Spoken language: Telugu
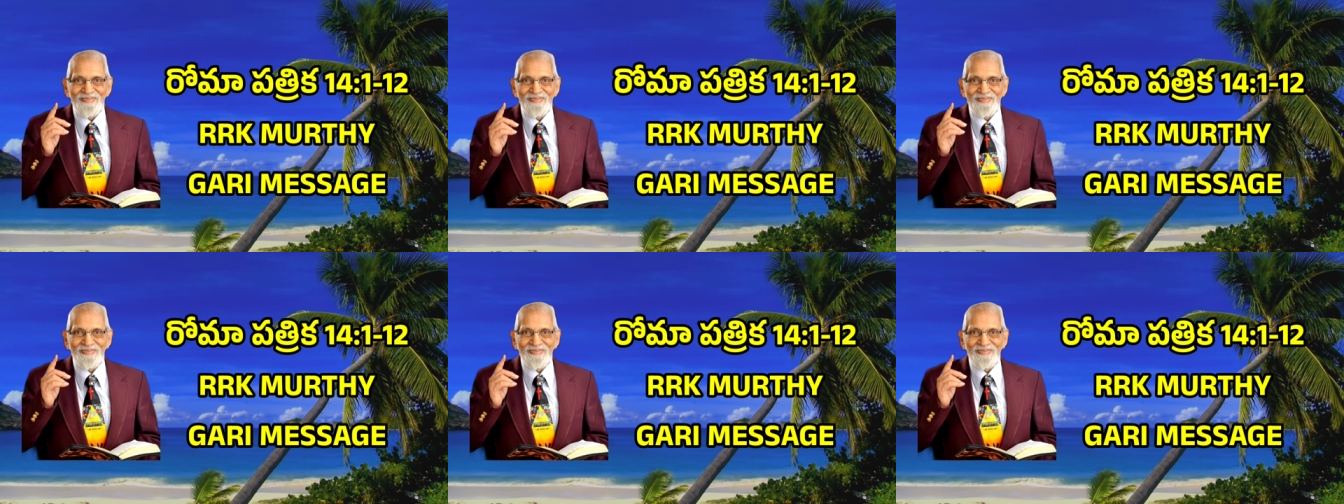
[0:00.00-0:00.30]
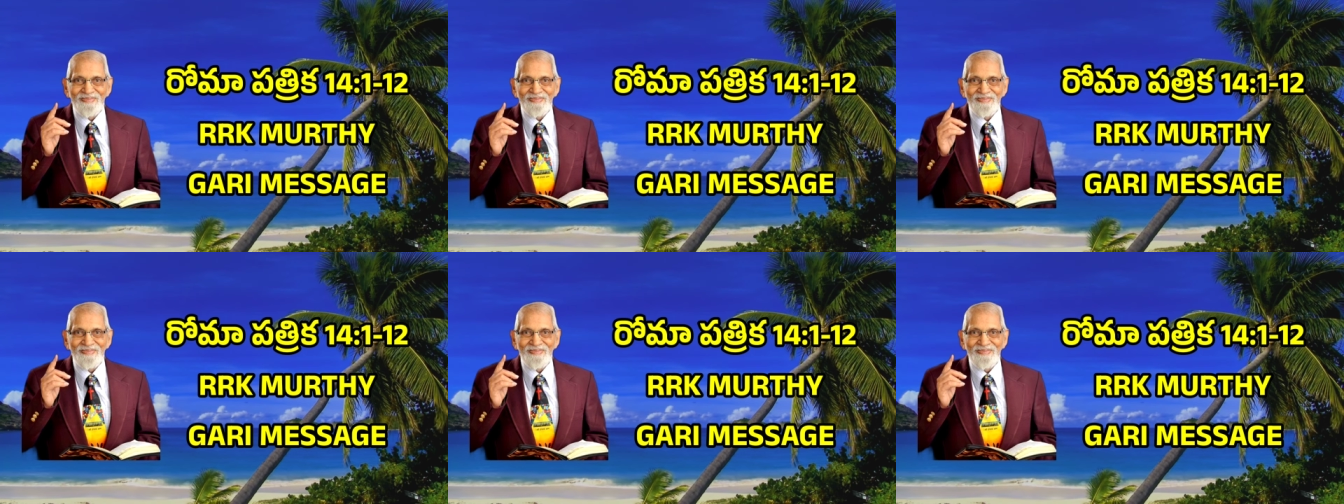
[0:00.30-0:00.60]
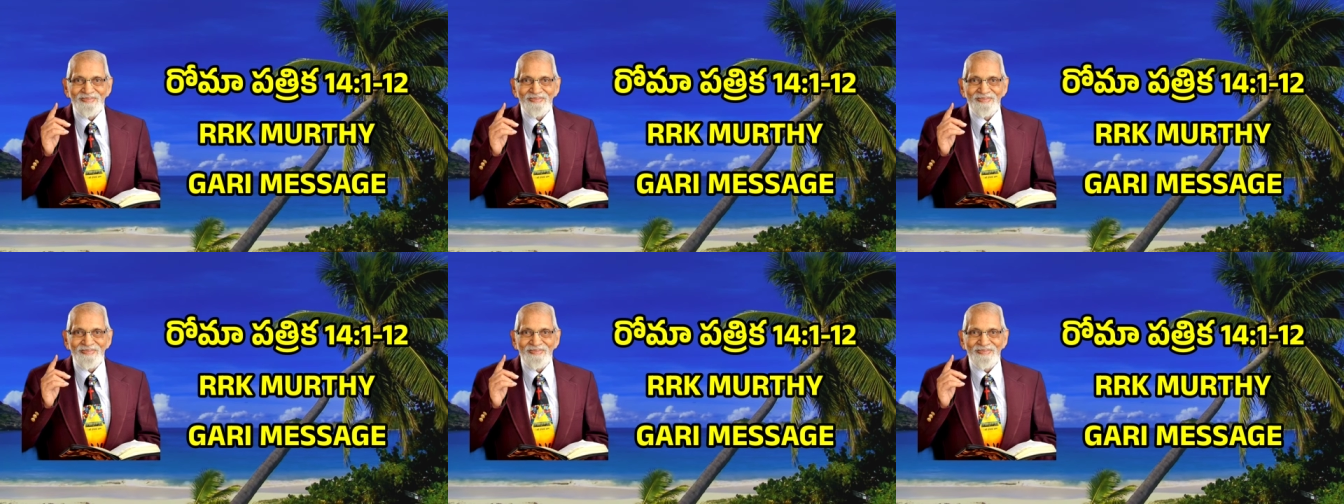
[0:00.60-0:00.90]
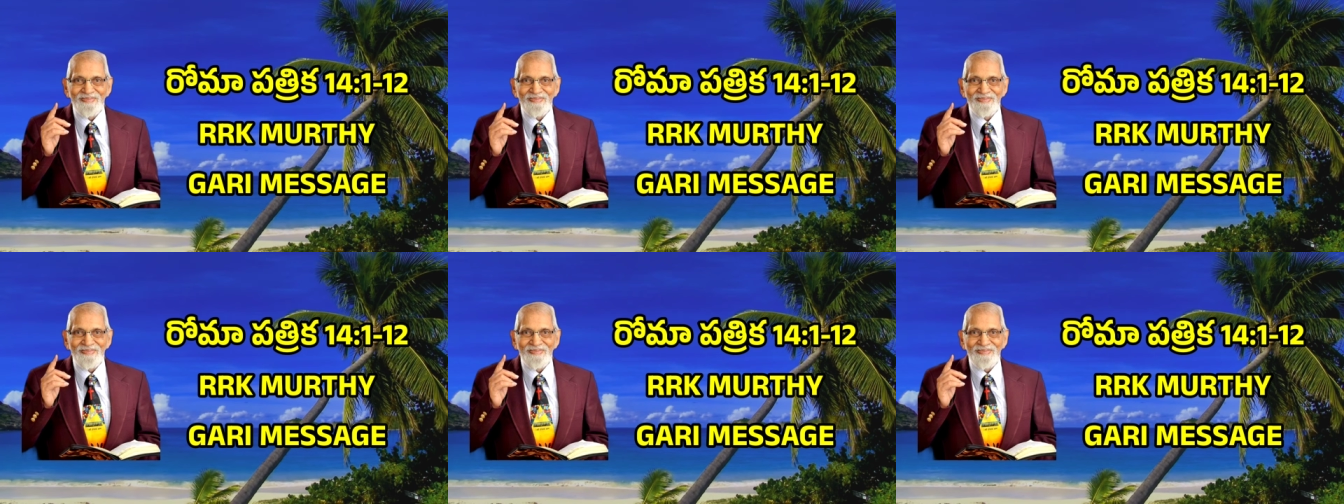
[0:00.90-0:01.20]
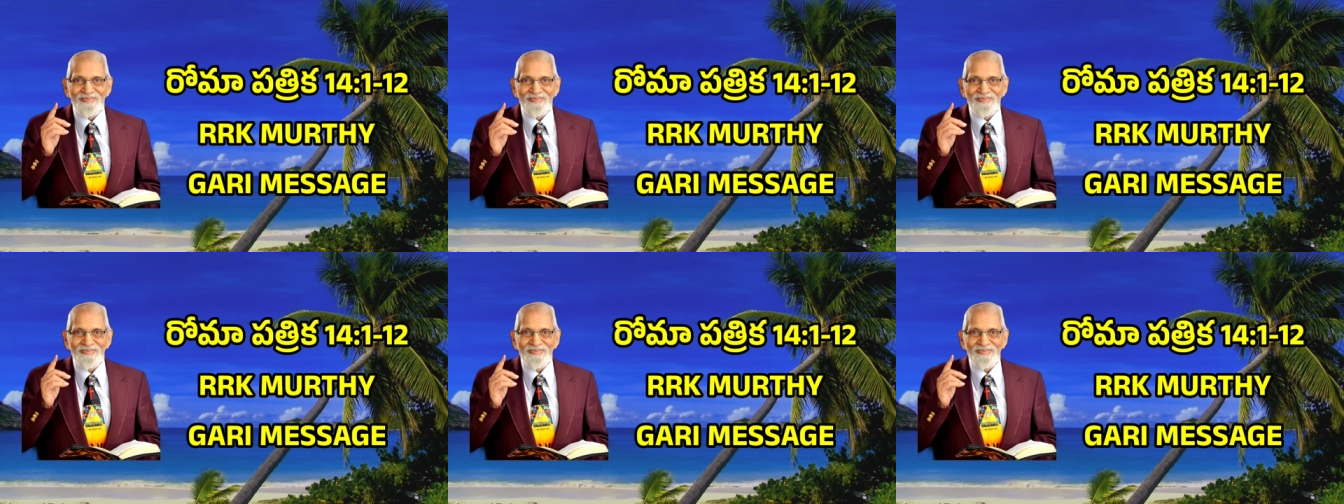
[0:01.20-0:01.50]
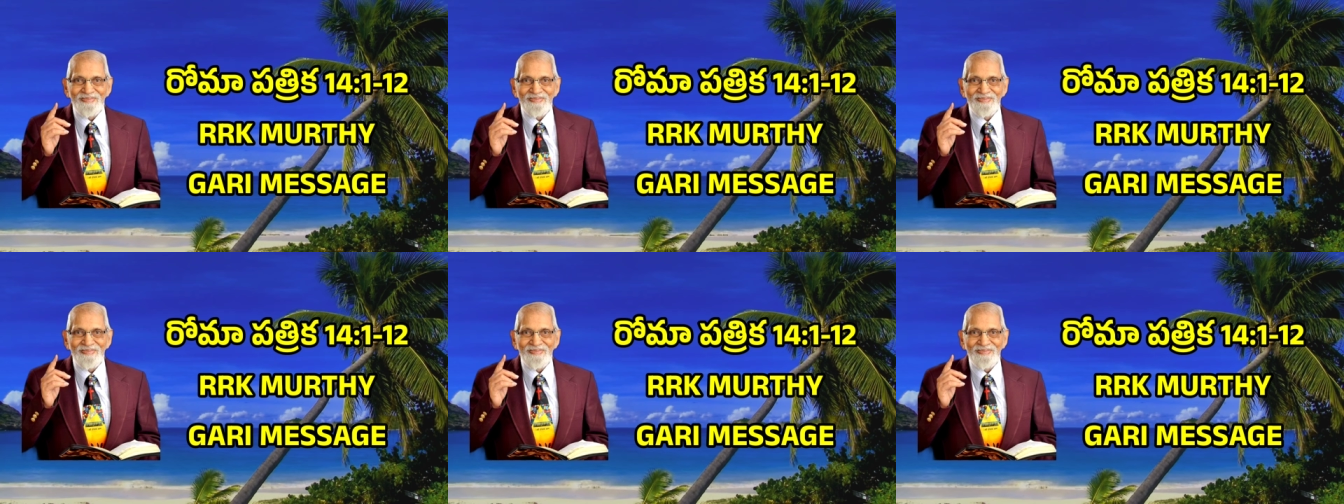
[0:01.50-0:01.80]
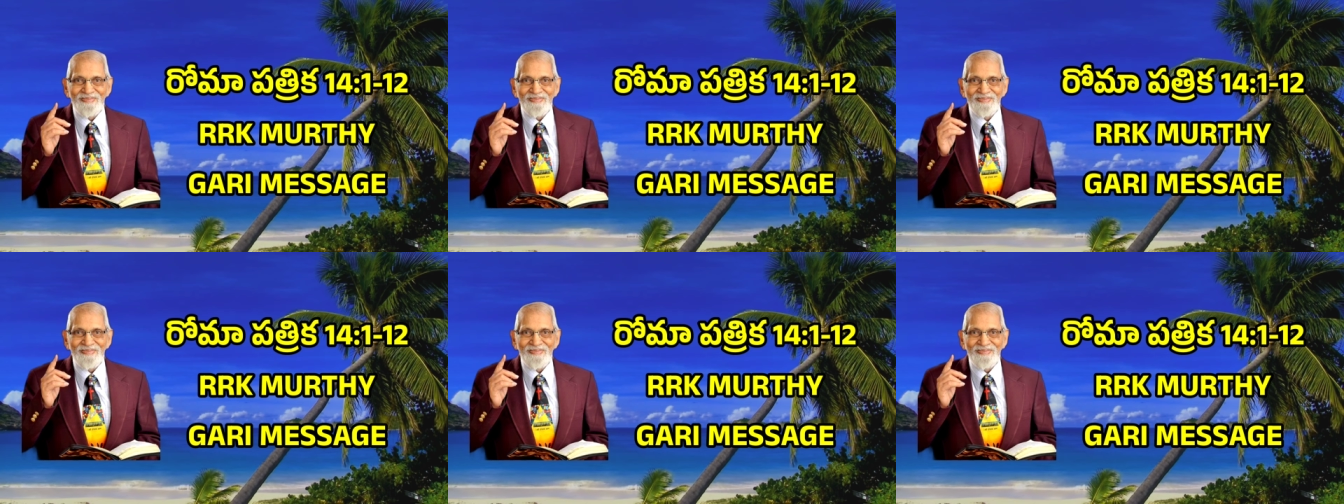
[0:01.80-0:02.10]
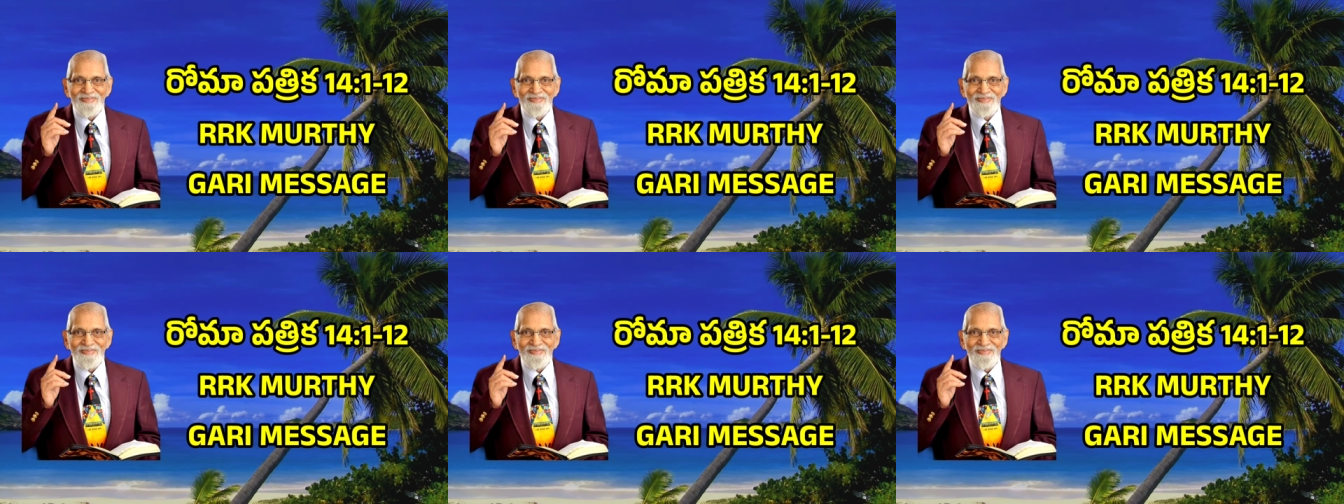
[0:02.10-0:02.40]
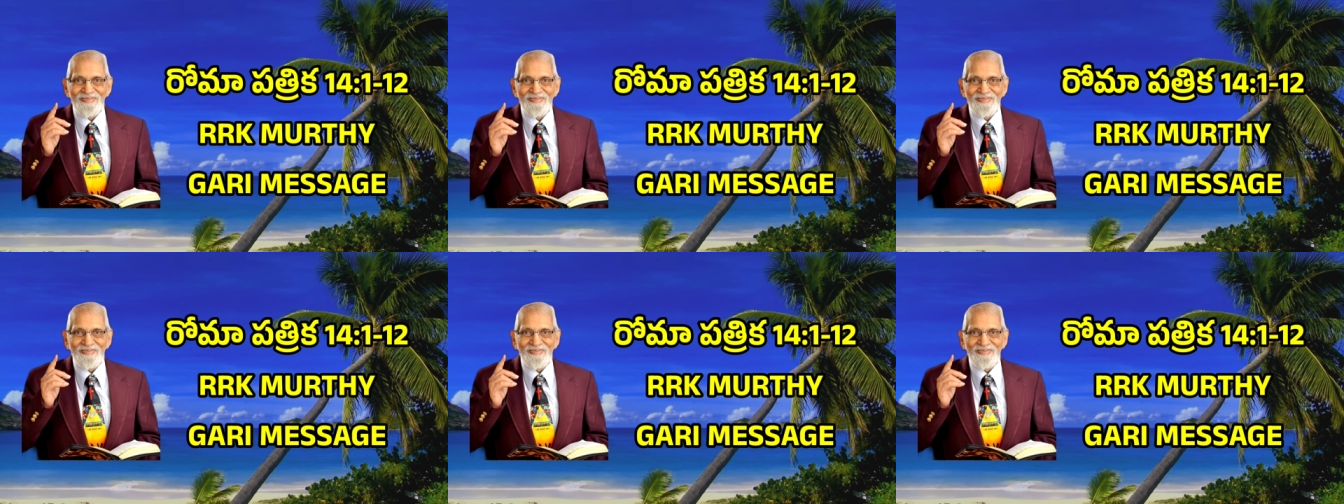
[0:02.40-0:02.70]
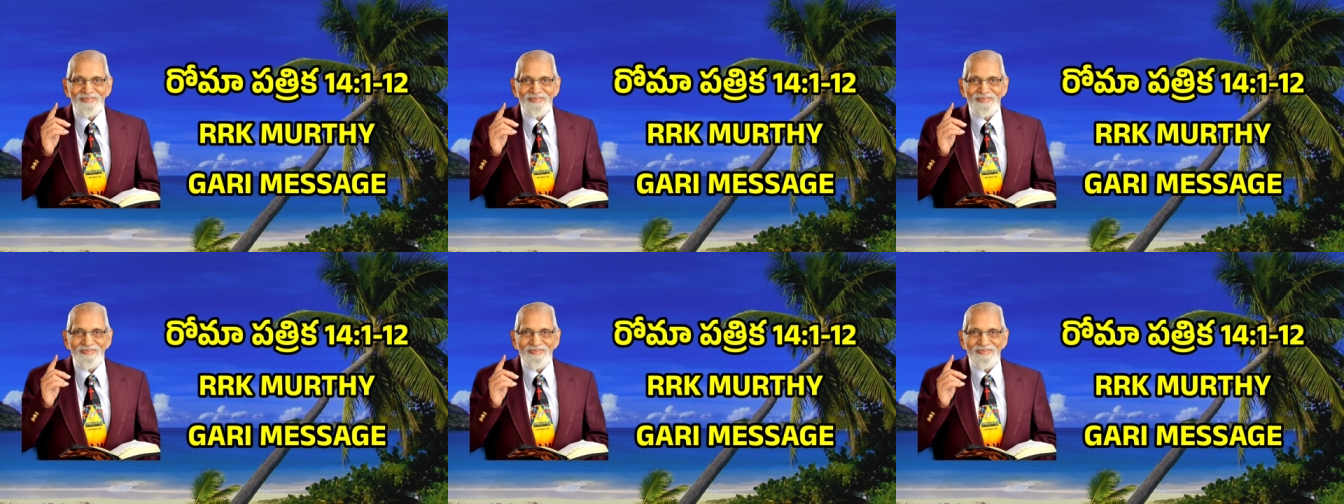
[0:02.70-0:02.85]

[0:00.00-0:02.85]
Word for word: కొందరు క్రైస్తవులున్నారు వీరందరి